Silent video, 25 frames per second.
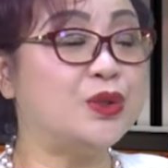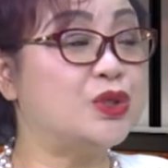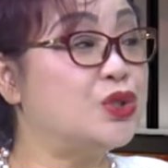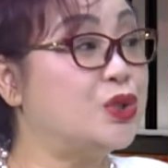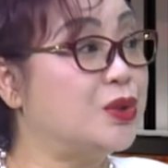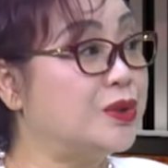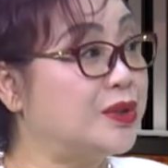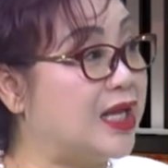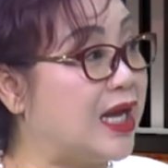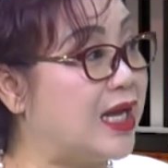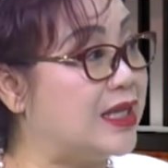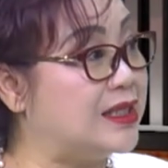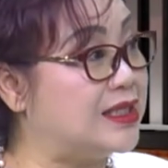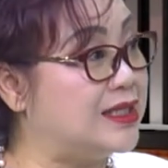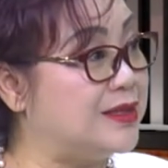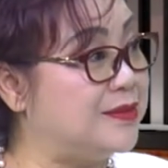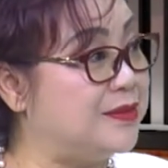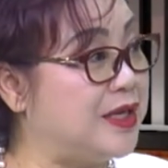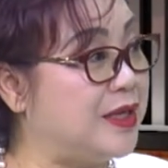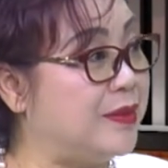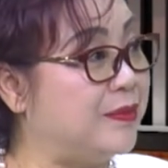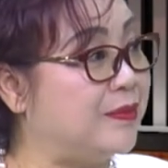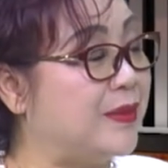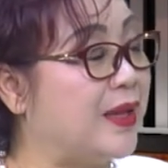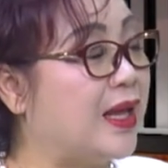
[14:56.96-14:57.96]
重大疾
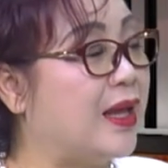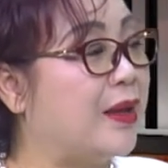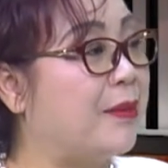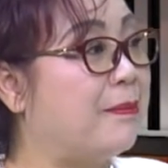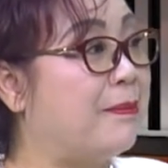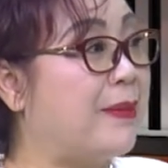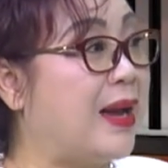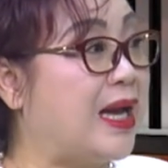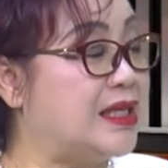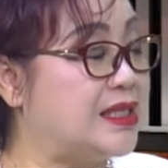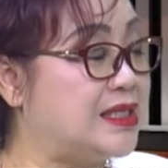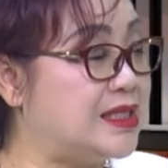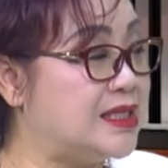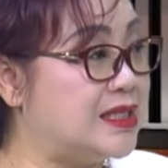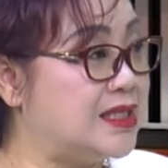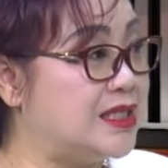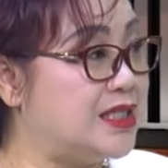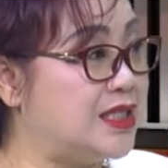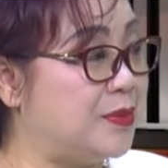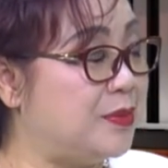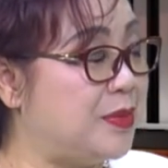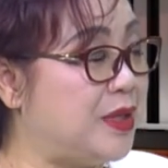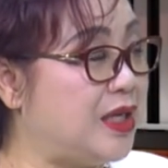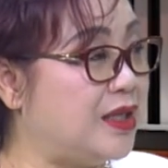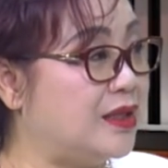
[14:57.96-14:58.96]
病、慢性
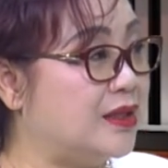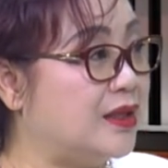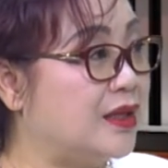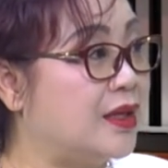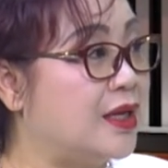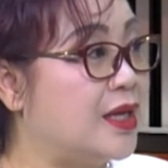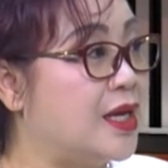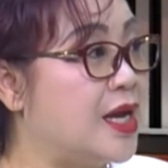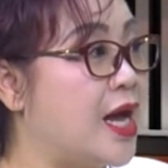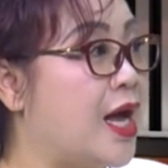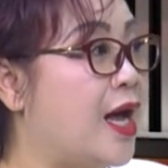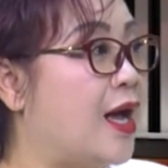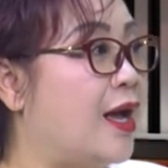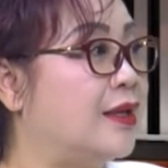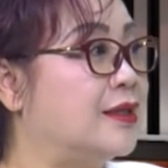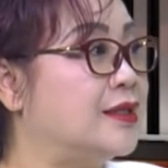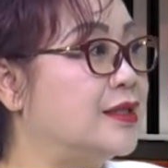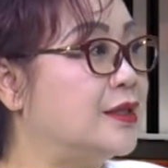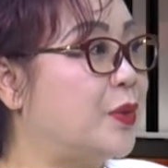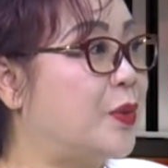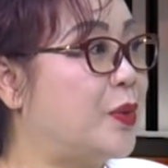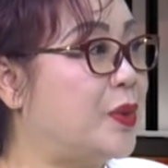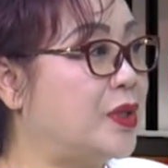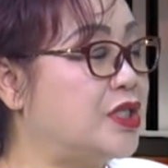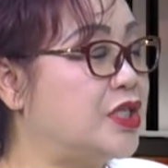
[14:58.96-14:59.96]
疾病，哈，
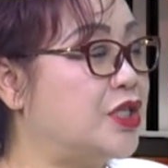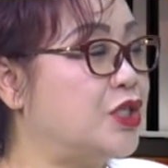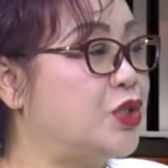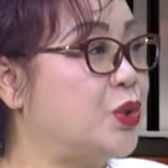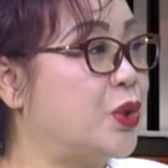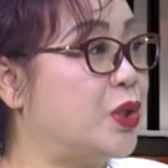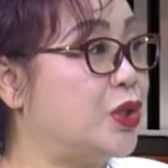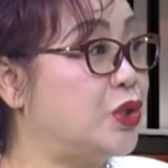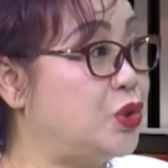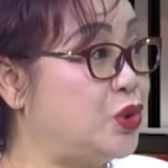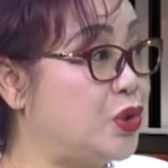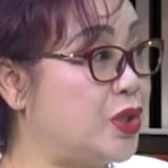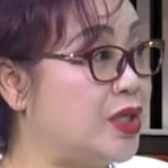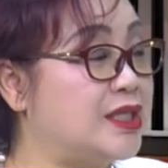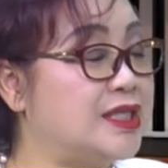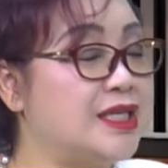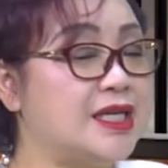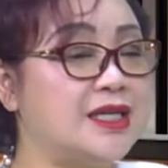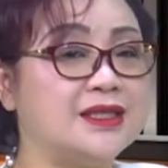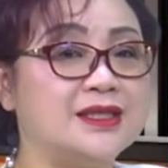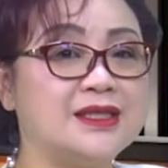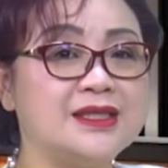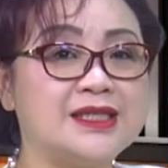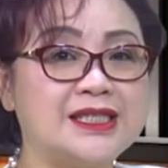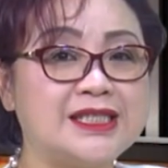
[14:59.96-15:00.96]
或者说绝
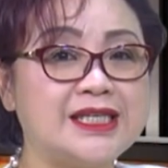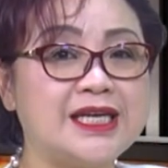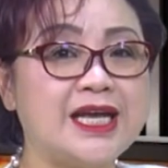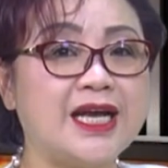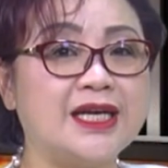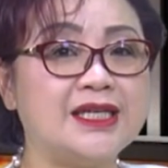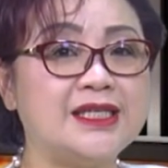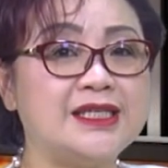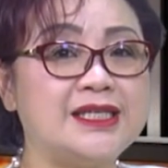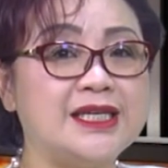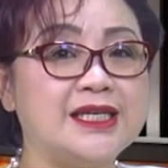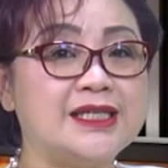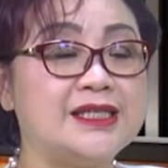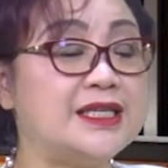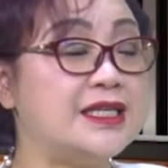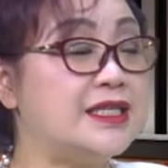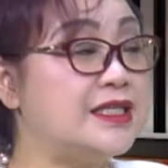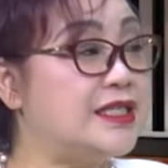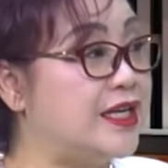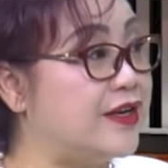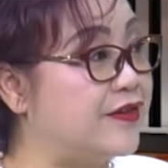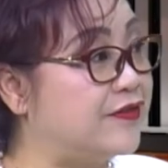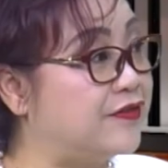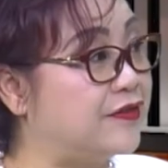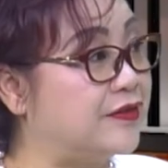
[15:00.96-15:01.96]
症这样一些深
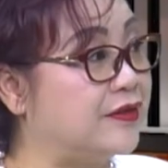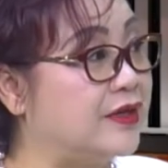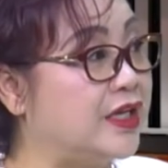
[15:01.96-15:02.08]
险福